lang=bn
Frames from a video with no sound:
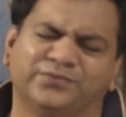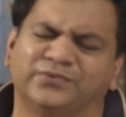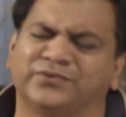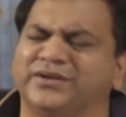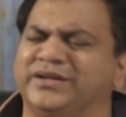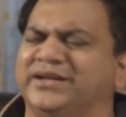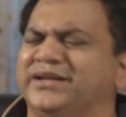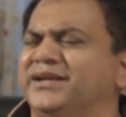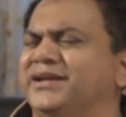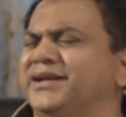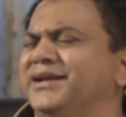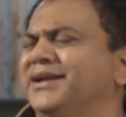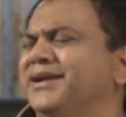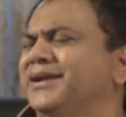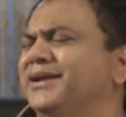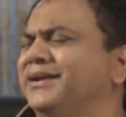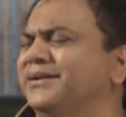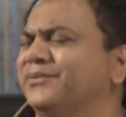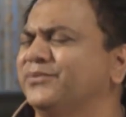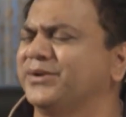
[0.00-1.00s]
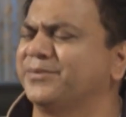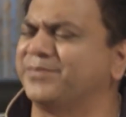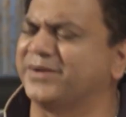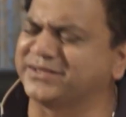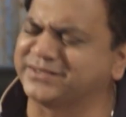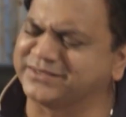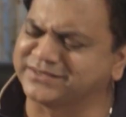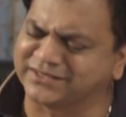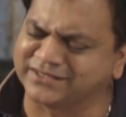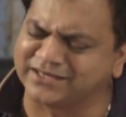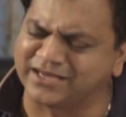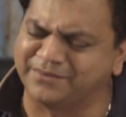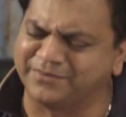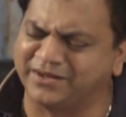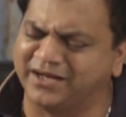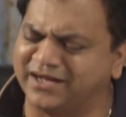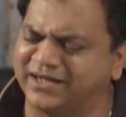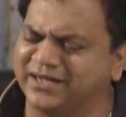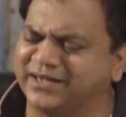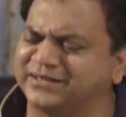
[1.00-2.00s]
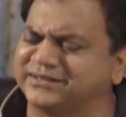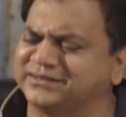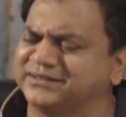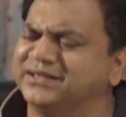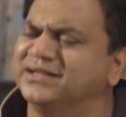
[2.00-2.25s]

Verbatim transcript: ওরে ওই বাচ্চাটা আমার